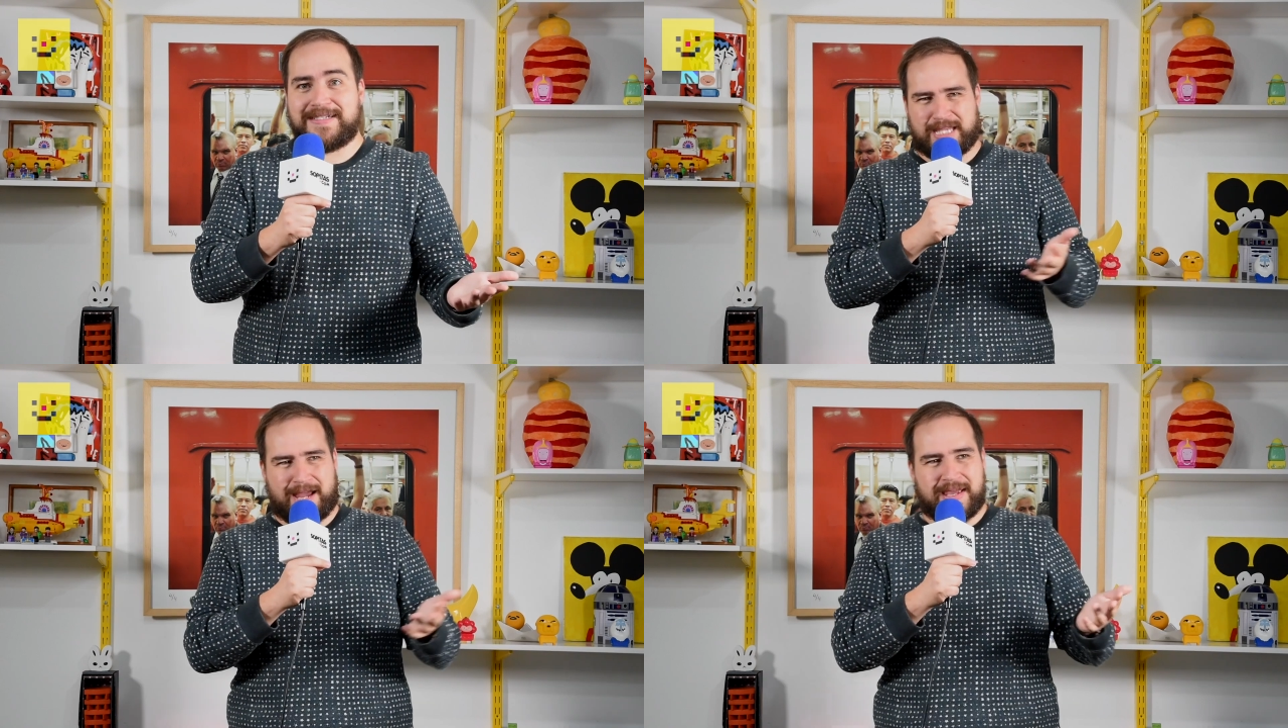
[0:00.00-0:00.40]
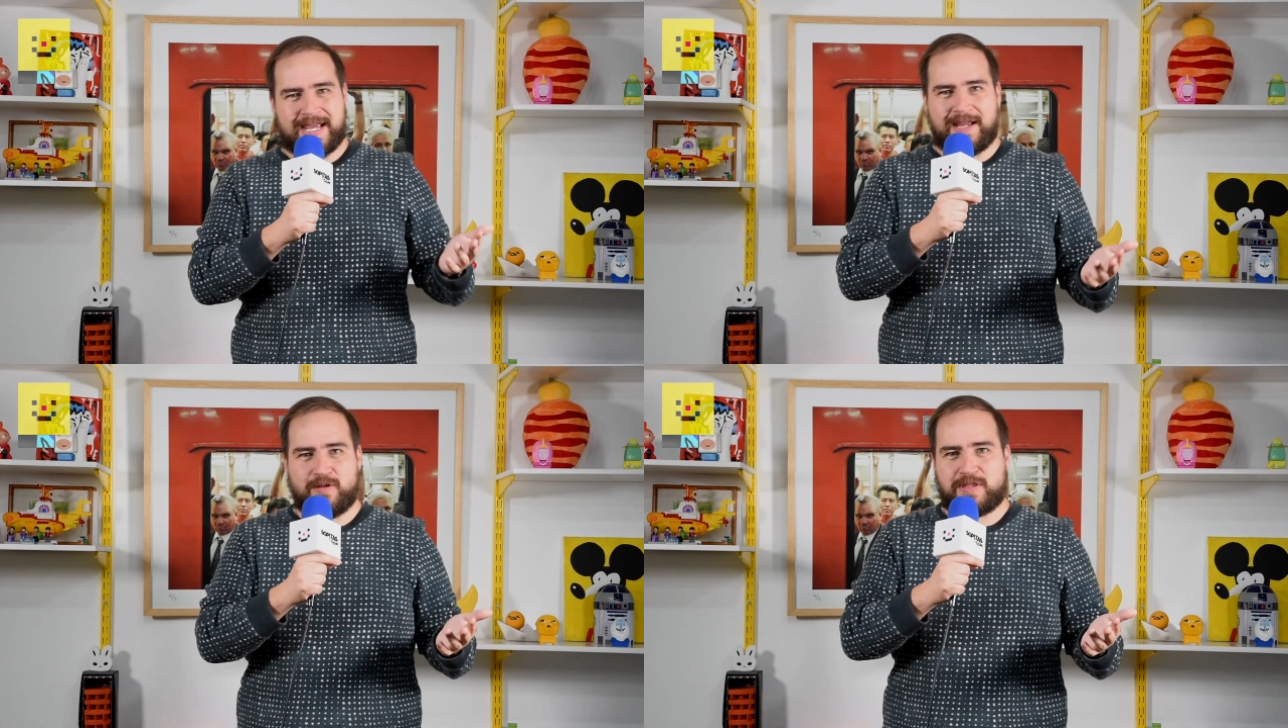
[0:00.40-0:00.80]
Está
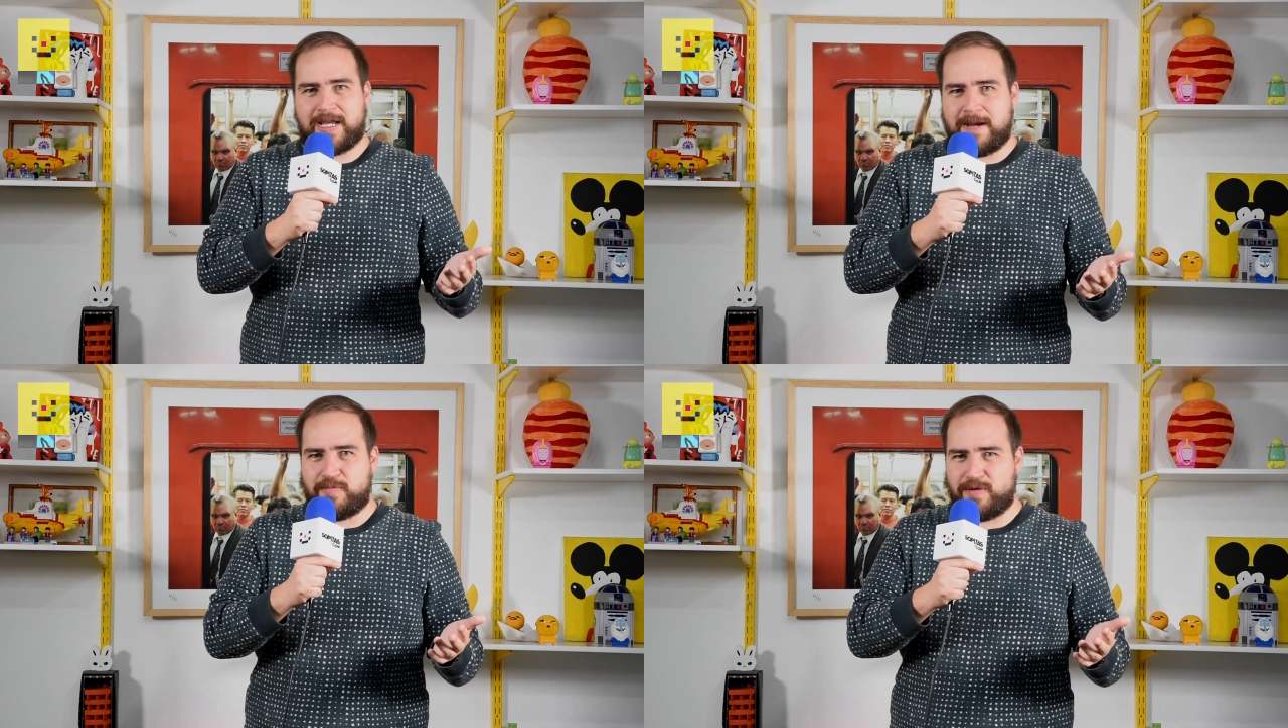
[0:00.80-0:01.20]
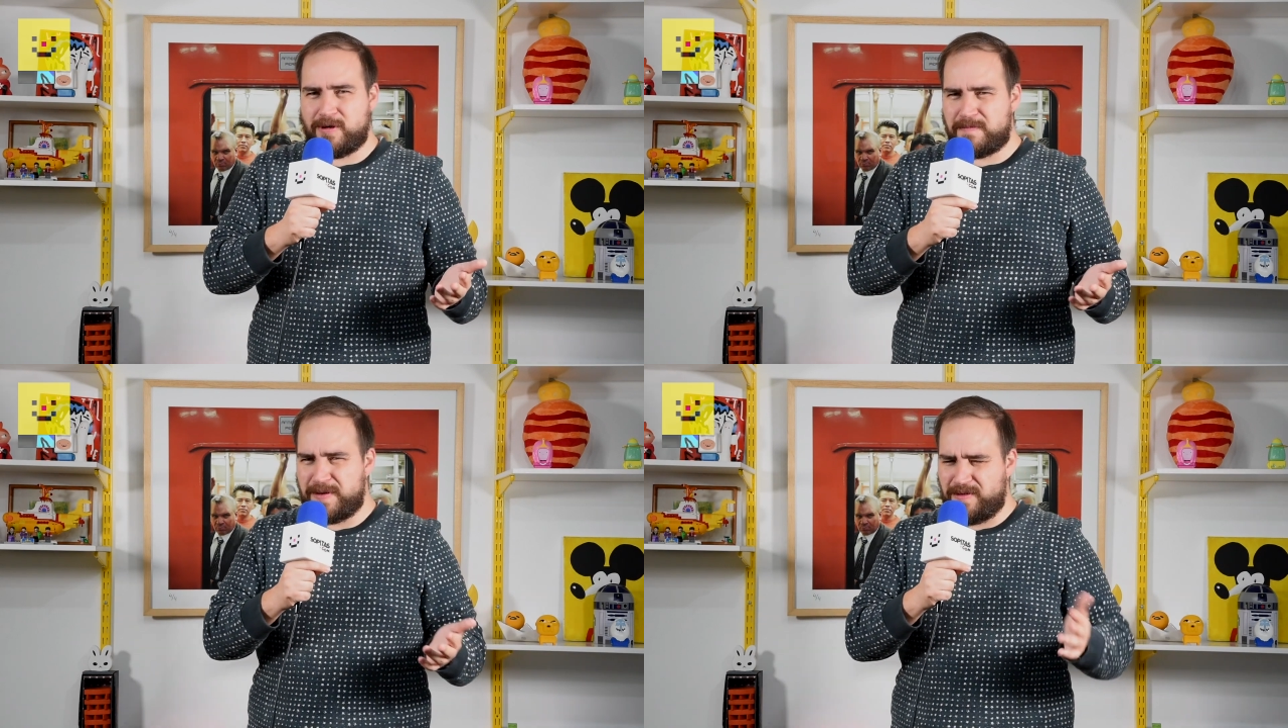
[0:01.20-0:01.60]
bien que no tengan
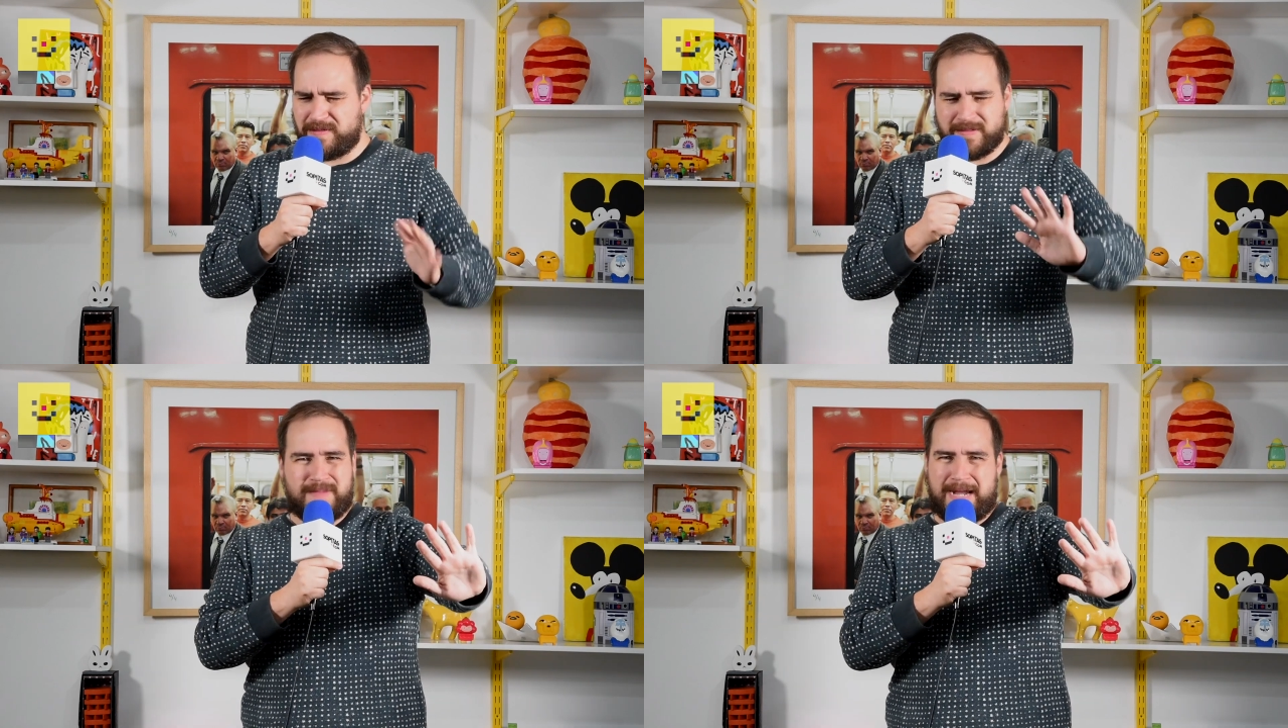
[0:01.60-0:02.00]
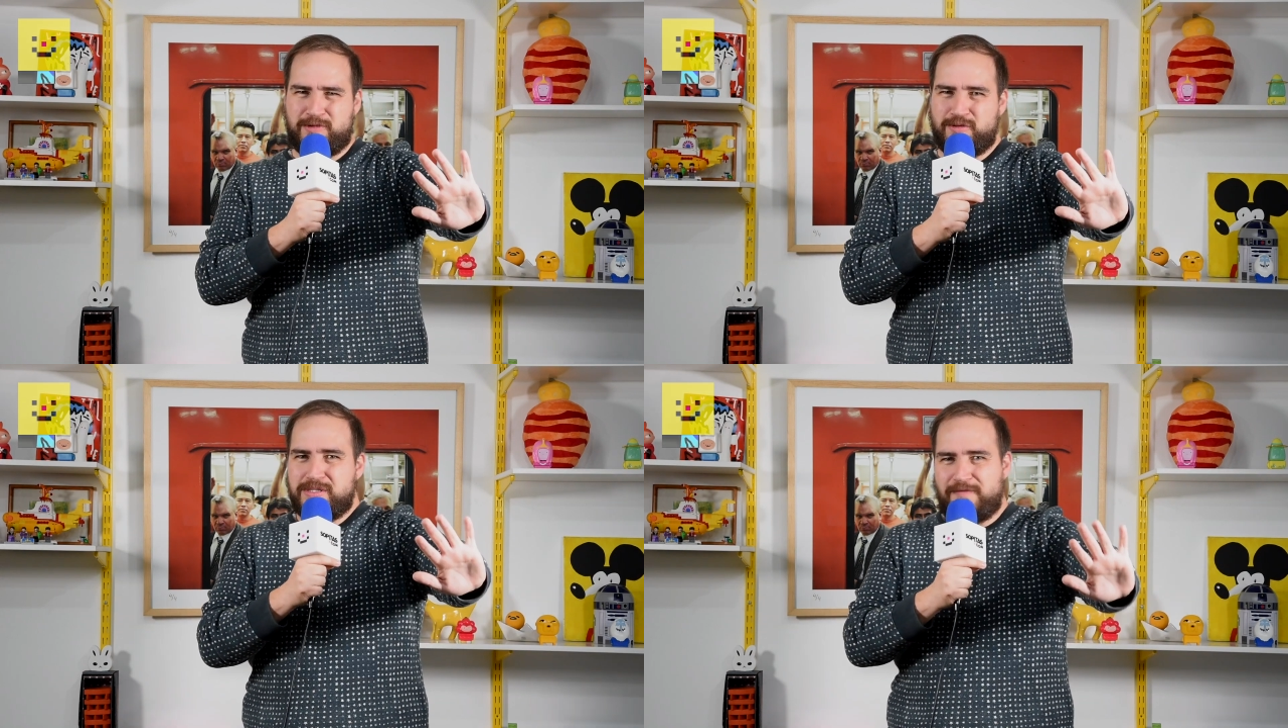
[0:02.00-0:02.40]
pudor, pero
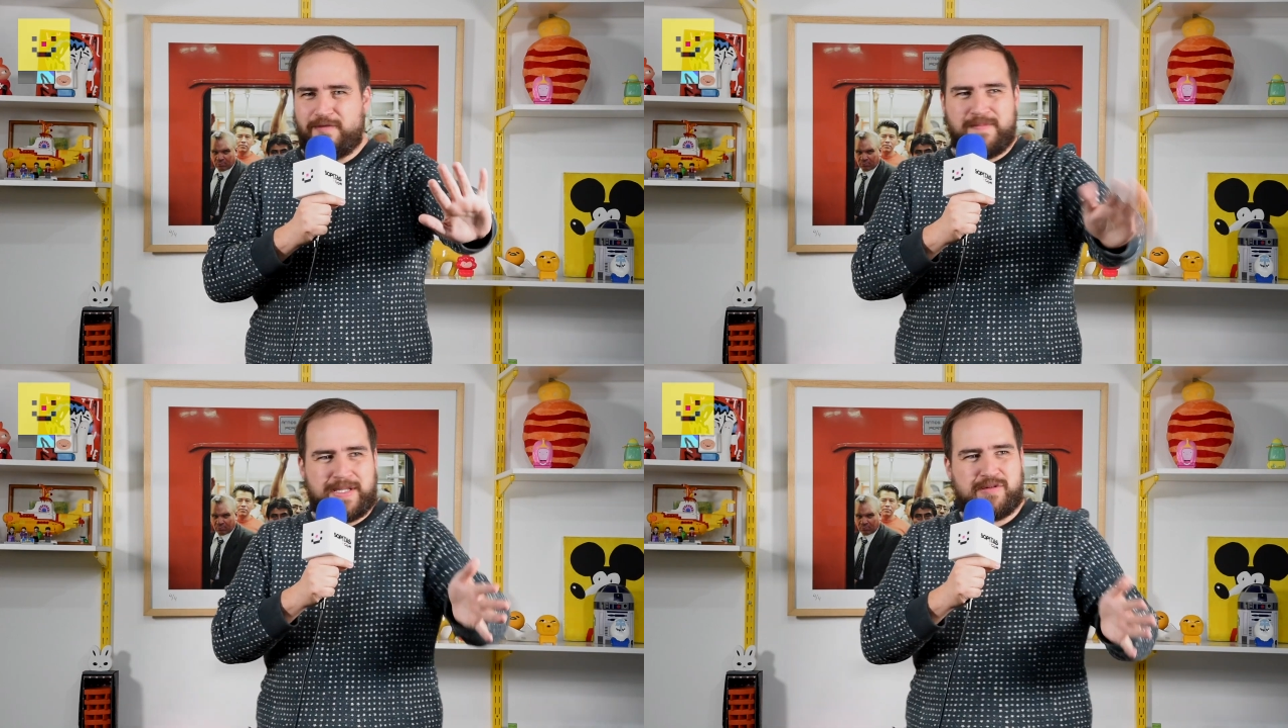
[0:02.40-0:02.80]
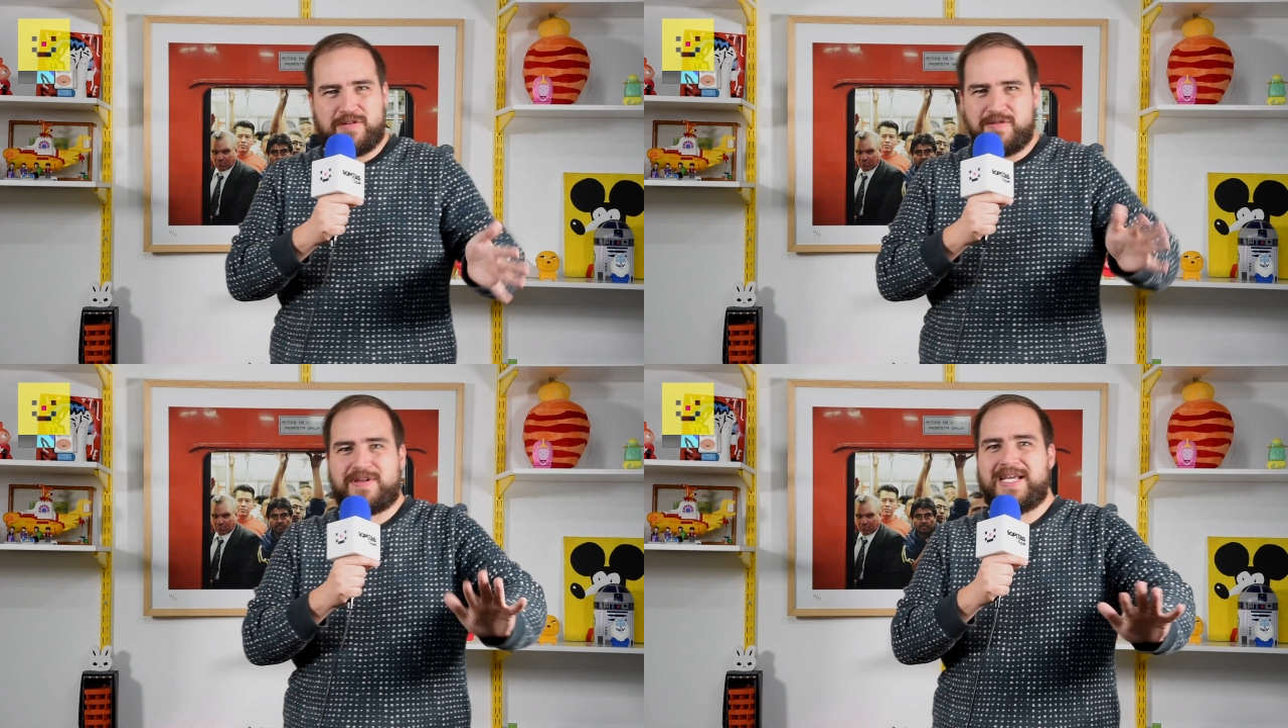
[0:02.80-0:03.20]
vamos, no es información
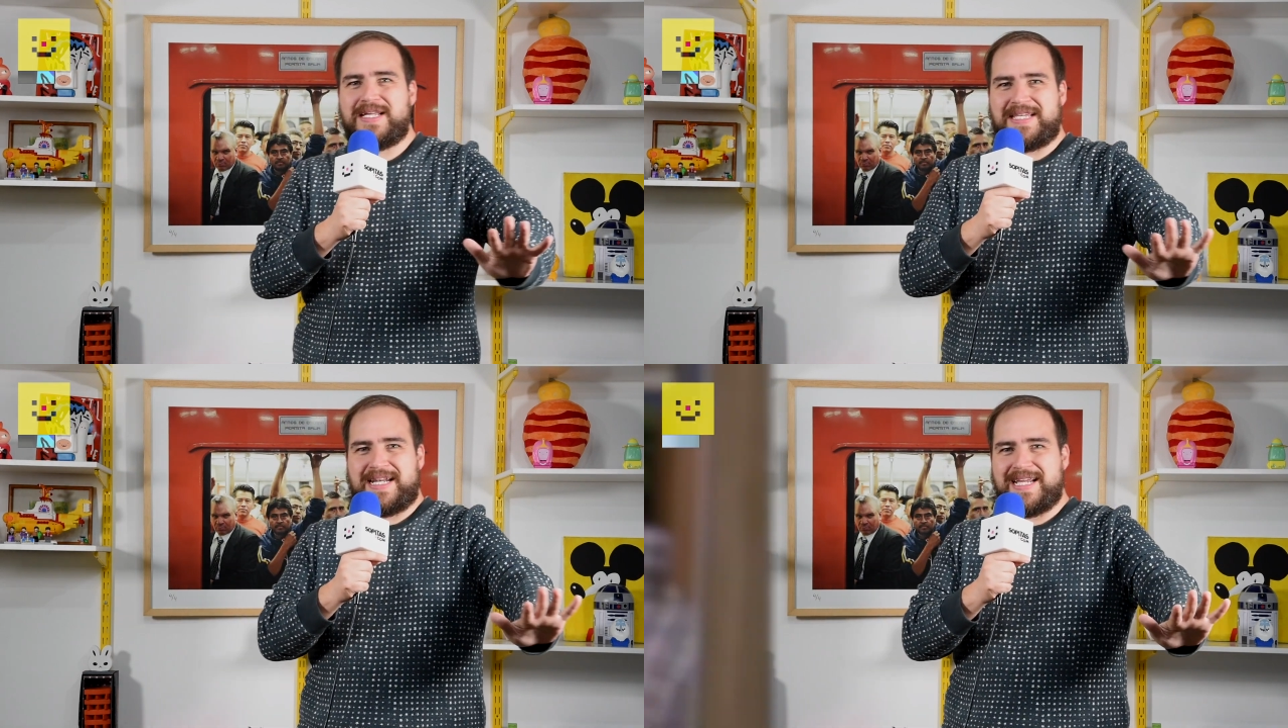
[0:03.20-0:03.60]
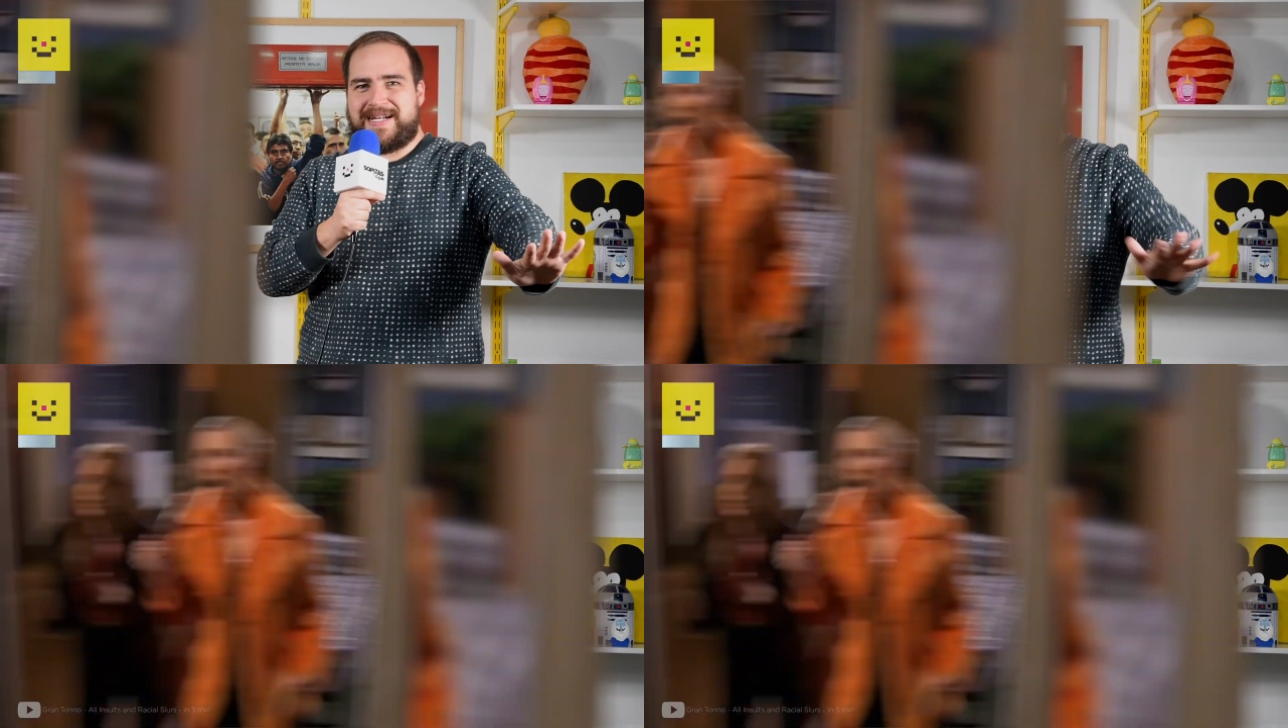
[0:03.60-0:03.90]
que uno quiera tener.